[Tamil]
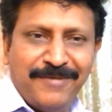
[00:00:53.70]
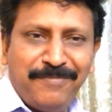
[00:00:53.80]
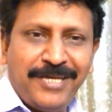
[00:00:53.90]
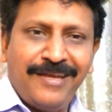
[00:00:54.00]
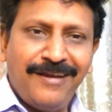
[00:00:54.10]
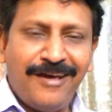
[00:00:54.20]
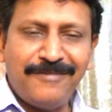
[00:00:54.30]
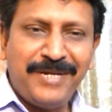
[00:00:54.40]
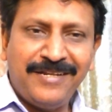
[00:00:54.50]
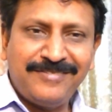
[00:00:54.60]
இப்படி
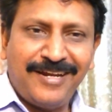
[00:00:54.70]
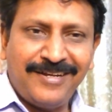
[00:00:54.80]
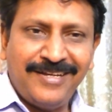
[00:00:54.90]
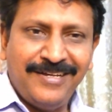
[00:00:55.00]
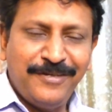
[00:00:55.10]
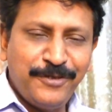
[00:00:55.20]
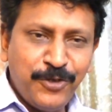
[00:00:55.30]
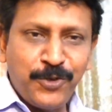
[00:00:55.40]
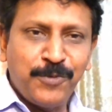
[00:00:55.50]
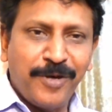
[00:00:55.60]
எல்லாருமே என்ன செய்கிறாங்க
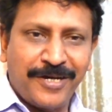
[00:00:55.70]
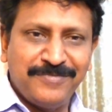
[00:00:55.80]
யூடியூப்